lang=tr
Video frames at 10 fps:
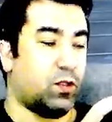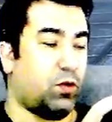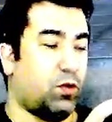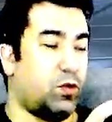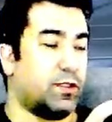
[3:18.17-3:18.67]

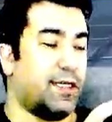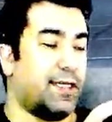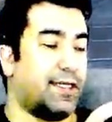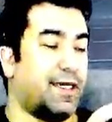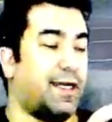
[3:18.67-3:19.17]
10
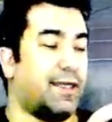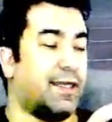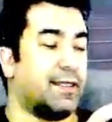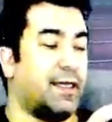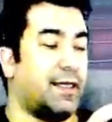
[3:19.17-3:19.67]
taneyi aynı
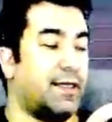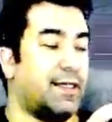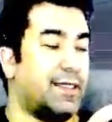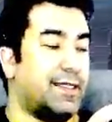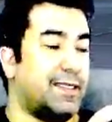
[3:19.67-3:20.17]
anda
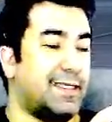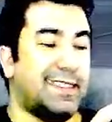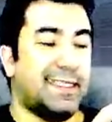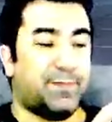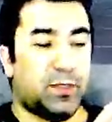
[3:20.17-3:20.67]

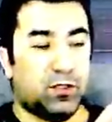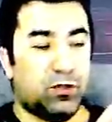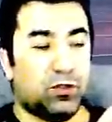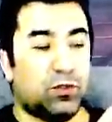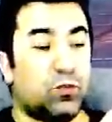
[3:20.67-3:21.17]

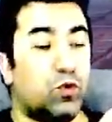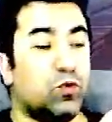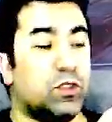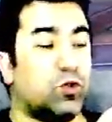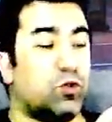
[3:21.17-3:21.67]
yapıştırıyorum. O
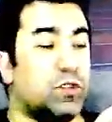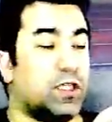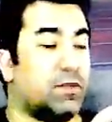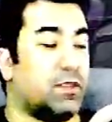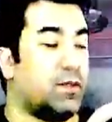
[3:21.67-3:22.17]
yüzden şu
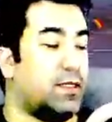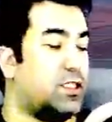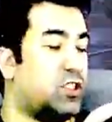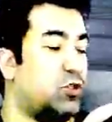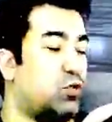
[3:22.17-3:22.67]
üzerimde bir
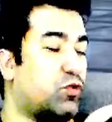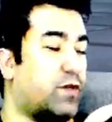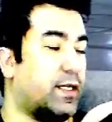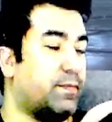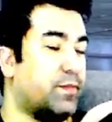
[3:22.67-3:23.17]
işi yük var.